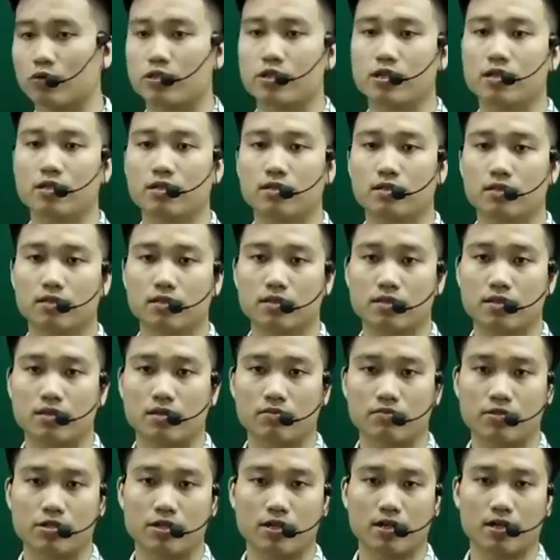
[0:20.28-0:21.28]
Hỗ trợ
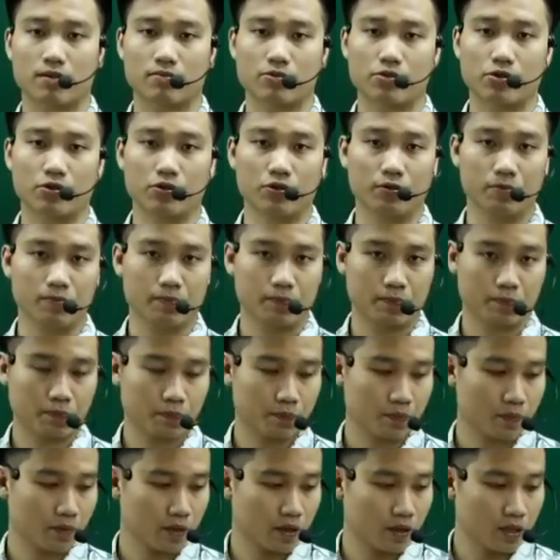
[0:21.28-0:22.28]
trong trường hàm số.
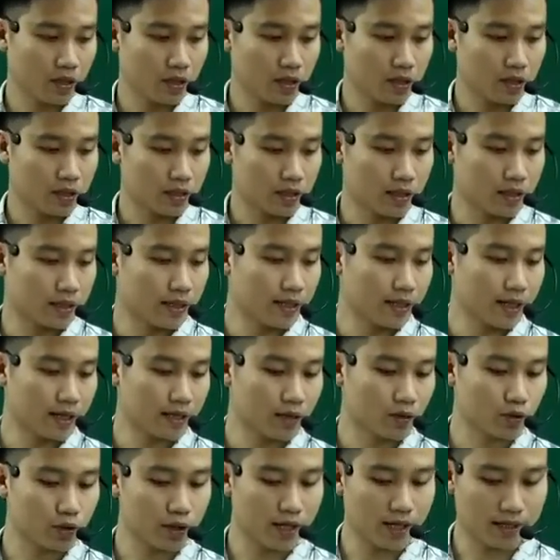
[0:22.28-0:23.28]
Thế kỹ
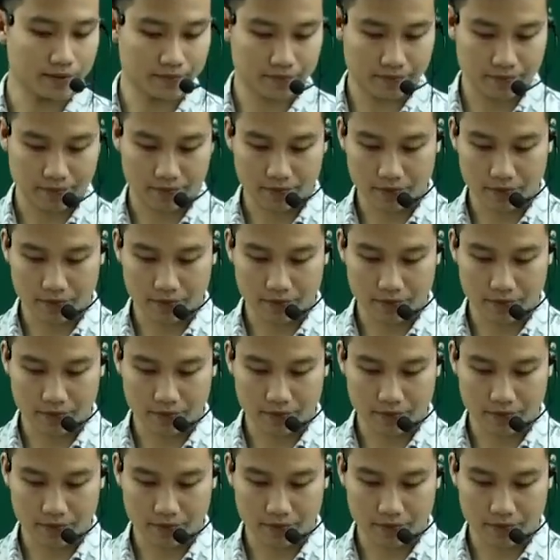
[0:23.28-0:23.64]
năng đầu tiên